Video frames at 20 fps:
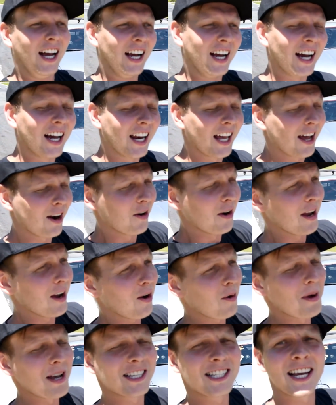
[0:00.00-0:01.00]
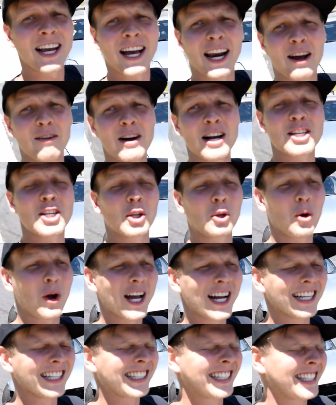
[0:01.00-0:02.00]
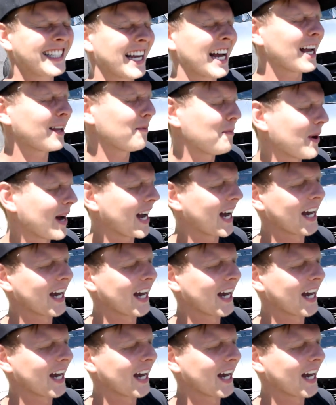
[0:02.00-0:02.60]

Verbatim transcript: Galera, eu nem comecei a gravar, já tô cansado pra